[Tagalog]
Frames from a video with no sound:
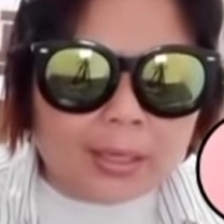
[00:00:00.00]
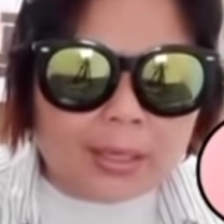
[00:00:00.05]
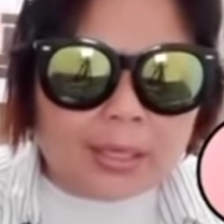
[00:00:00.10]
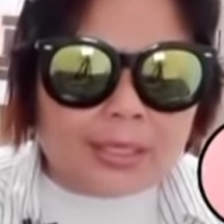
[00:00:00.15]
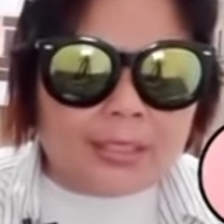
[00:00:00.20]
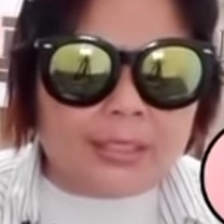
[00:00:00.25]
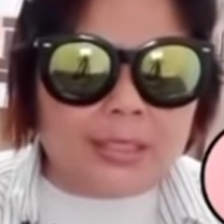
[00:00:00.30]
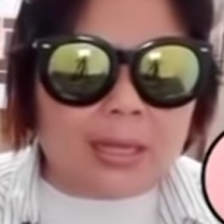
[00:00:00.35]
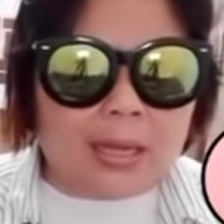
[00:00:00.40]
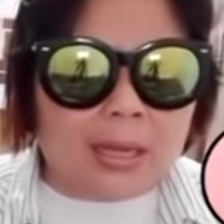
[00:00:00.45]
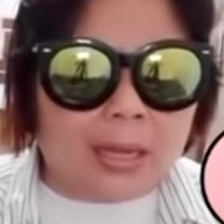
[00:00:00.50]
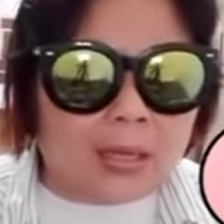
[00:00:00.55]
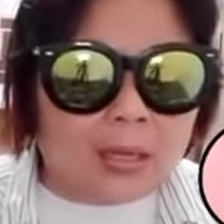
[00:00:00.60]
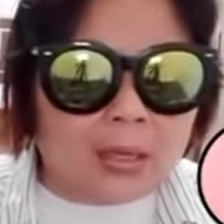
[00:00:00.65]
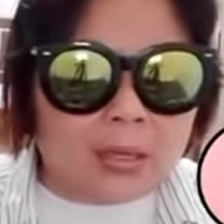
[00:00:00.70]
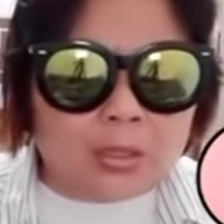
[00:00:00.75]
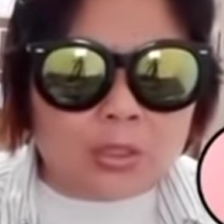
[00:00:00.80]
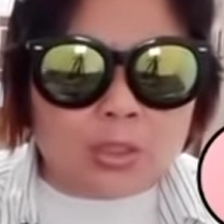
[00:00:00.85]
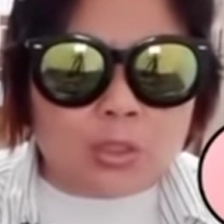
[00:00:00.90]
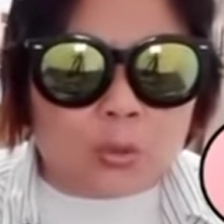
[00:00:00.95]
Isa kang
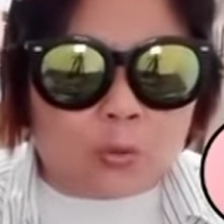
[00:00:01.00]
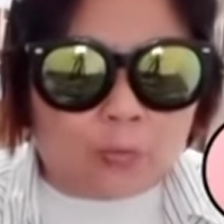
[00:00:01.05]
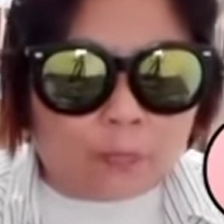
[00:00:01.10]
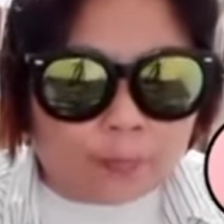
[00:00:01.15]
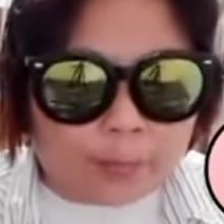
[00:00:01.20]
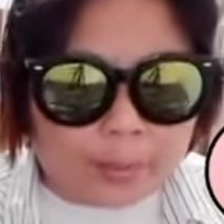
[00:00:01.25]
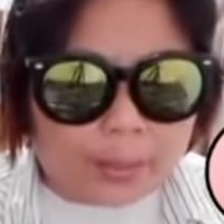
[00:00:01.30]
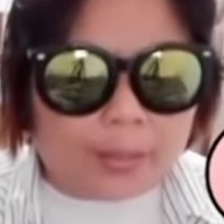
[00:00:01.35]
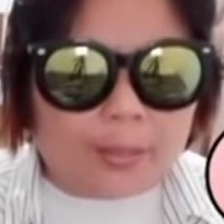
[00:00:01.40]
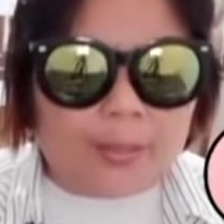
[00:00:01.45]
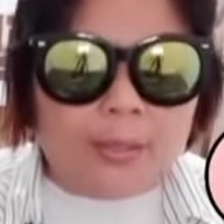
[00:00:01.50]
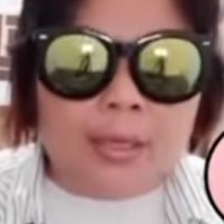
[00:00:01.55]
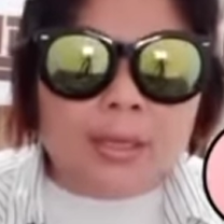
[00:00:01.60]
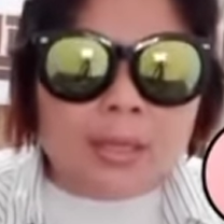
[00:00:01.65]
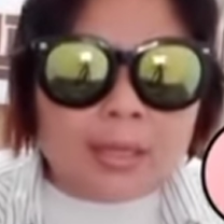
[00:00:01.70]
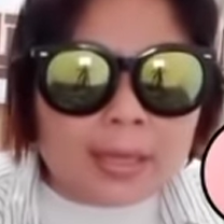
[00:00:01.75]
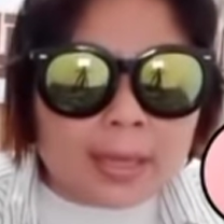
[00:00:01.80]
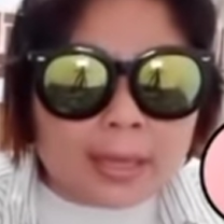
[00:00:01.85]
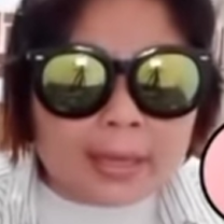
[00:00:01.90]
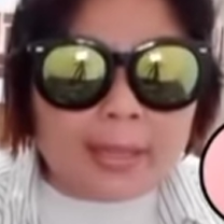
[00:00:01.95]
zombie.
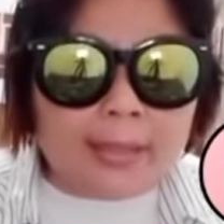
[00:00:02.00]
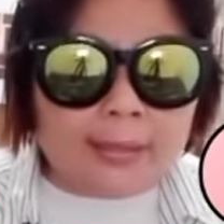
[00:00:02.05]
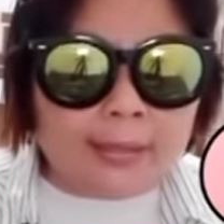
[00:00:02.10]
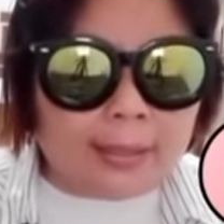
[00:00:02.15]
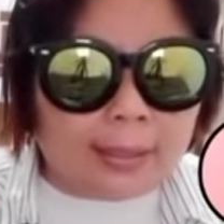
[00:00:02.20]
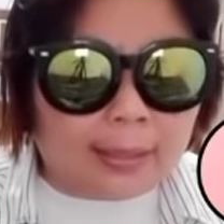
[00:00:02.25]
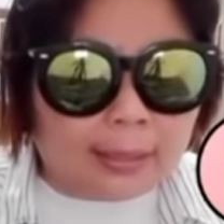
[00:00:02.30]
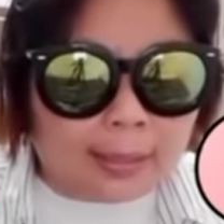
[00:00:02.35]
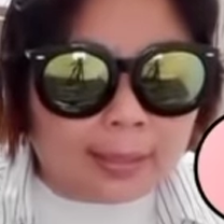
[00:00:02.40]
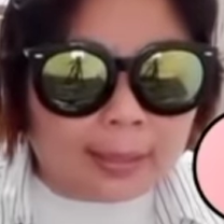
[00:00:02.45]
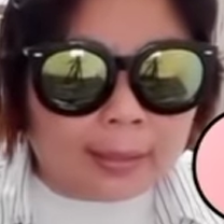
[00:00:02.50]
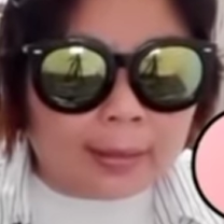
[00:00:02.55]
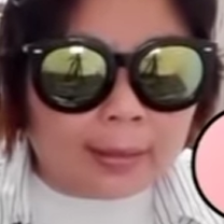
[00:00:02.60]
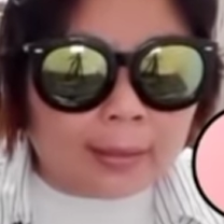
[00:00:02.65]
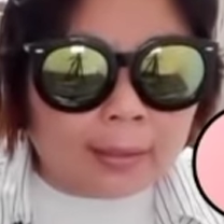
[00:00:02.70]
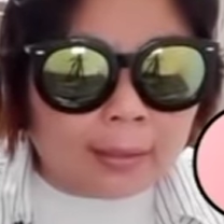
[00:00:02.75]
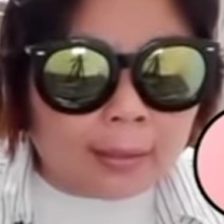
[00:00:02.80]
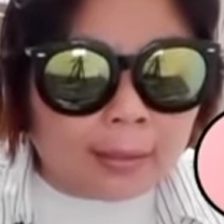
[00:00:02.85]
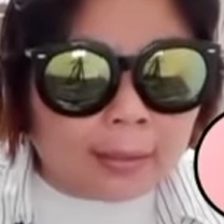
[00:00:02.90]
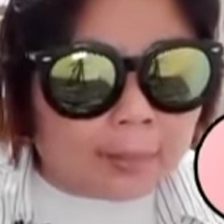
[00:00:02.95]
Kaya talaga,
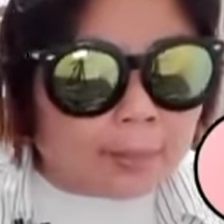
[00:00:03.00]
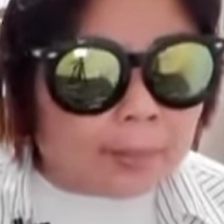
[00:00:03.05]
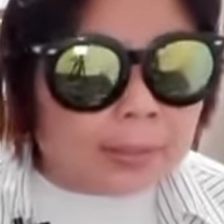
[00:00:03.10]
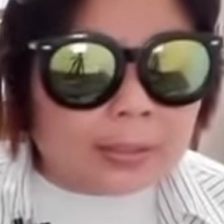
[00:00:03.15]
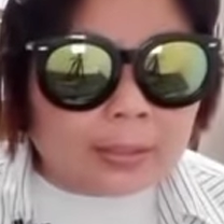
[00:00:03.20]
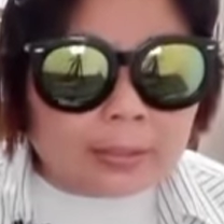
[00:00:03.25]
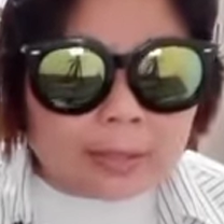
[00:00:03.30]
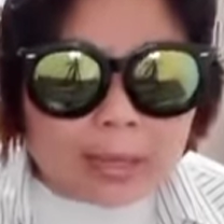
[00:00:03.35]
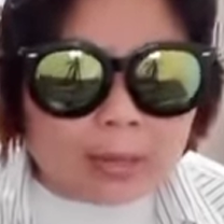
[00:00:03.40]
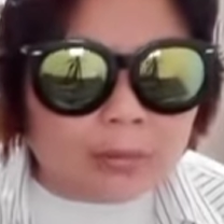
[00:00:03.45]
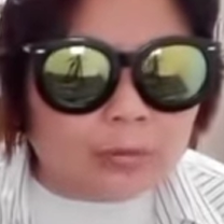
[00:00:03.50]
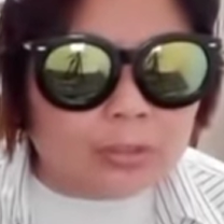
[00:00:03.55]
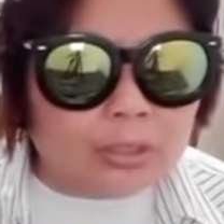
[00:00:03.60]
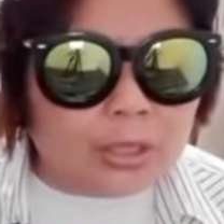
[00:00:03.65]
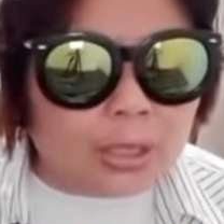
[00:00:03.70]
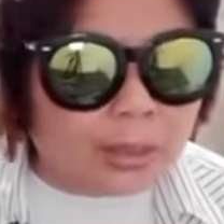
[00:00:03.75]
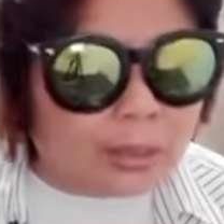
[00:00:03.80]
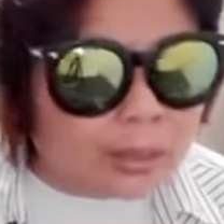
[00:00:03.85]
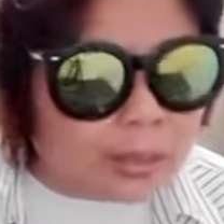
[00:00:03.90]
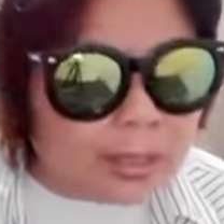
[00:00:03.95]
matatakot
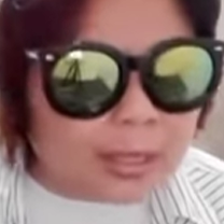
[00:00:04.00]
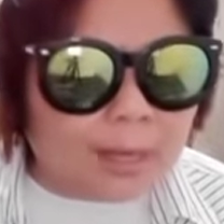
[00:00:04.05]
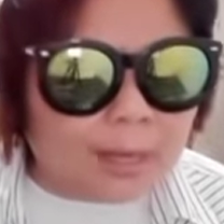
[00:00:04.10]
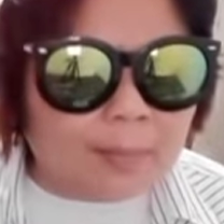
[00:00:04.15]
siya at hindi ka